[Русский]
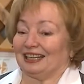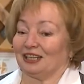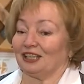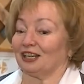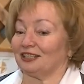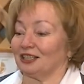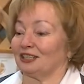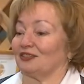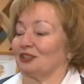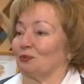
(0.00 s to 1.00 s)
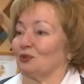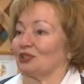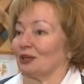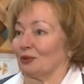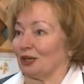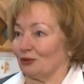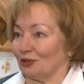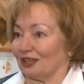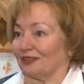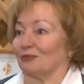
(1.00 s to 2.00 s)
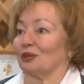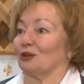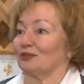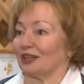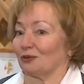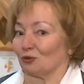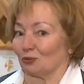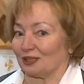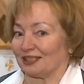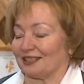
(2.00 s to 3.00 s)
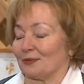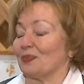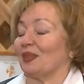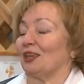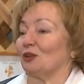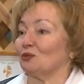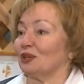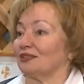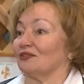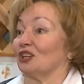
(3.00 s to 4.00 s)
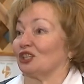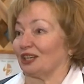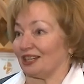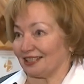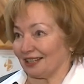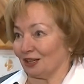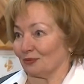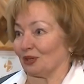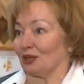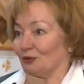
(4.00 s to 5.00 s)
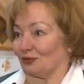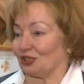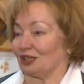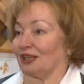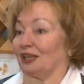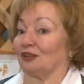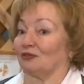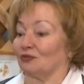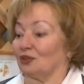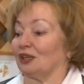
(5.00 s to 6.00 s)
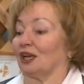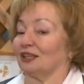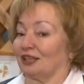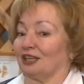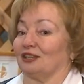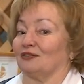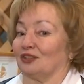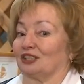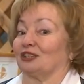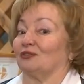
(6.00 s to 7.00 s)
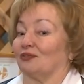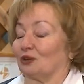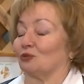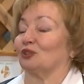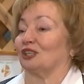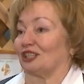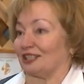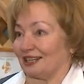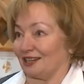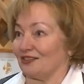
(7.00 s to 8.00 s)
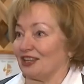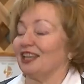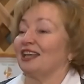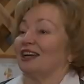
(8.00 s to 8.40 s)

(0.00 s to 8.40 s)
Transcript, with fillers: Да, я родилась в Осипоическом районе Могилевской области. И у нас в наших лесах Могилевщины и, и конкретно в наших, вокруг нашей деревни